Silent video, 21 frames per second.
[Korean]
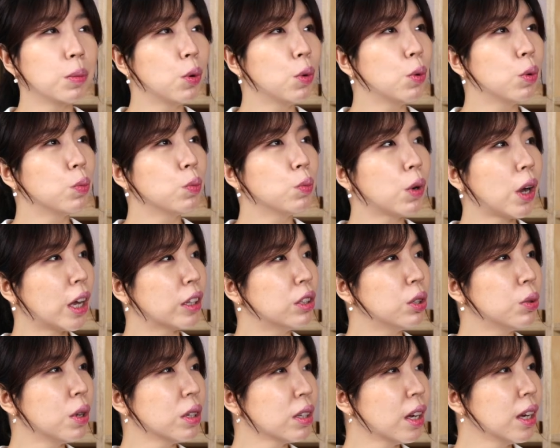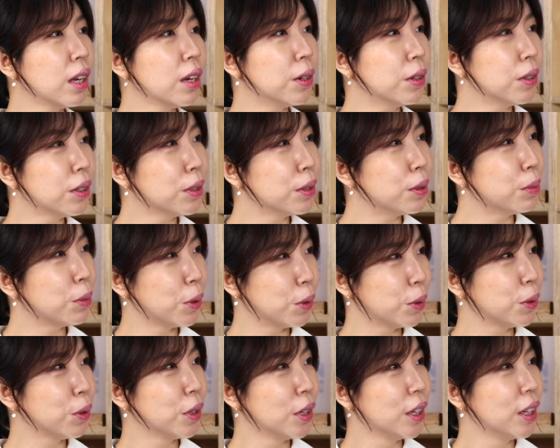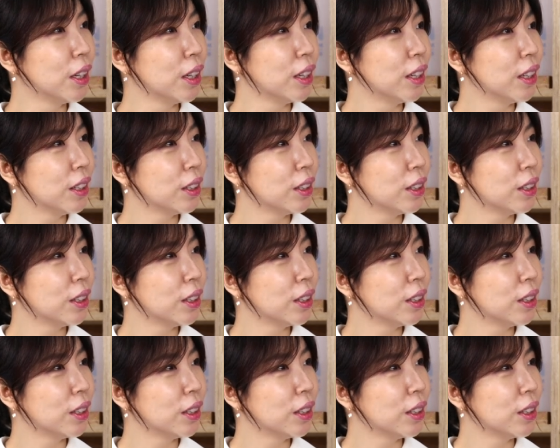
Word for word: 뭐 같은 회사예요. 뭐 음.